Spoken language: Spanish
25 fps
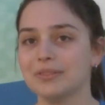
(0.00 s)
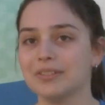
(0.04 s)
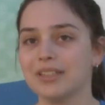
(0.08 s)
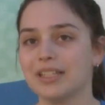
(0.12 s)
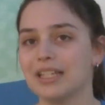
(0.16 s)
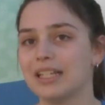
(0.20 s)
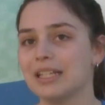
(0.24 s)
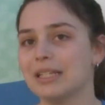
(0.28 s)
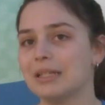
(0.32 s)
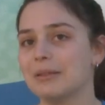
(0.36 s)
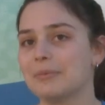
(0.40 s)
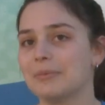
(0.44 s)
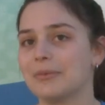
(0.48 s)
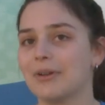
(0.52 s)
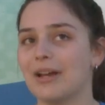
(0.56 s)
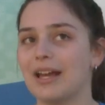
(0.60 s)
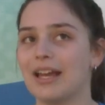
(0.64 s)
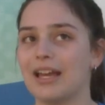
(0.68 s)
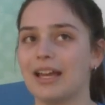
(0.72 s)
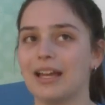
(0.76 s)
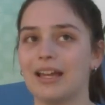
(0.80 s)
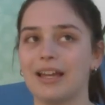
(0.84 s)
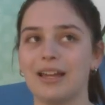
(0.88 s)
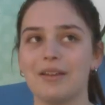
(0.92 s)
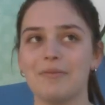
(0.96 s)
y
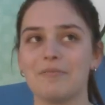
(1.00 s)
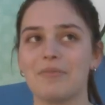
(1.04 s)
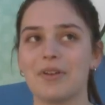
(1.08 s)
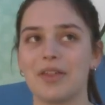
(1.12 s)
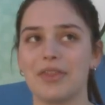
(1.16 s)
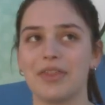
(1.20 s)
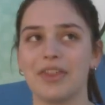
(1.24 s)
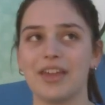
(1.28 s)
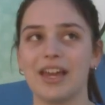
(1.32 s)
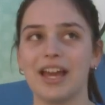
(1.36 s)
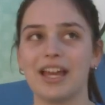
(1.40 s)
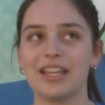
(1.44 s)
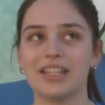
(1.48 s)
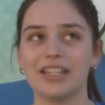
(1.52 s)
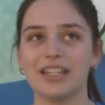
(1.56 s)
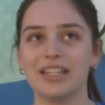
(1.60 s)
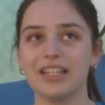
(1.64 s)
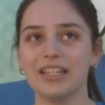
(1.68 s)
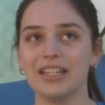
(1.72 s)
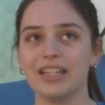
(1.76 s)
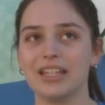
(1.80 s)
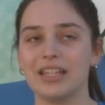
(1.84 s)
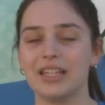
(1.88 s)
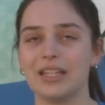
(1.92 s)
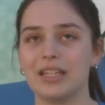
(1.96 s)
pues empecé
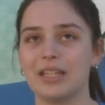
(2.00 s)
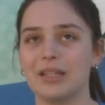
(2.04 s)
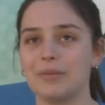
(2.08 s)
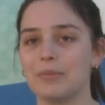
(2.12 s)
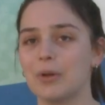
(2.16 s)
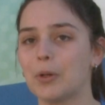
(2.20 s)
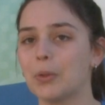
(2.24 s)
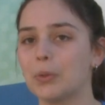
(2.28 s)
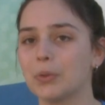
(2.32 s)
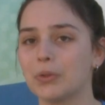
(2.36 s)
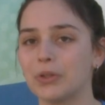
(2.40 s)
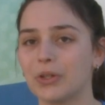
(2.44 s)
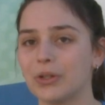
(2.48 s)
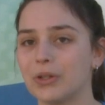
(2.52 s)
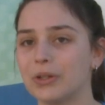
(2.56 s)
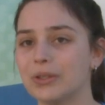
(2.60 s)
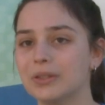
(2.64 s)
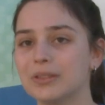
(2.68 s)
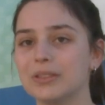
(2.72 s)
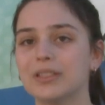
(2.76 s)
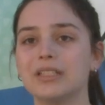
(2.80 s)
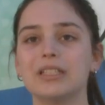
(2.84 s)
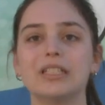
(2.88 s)
allí y me gustó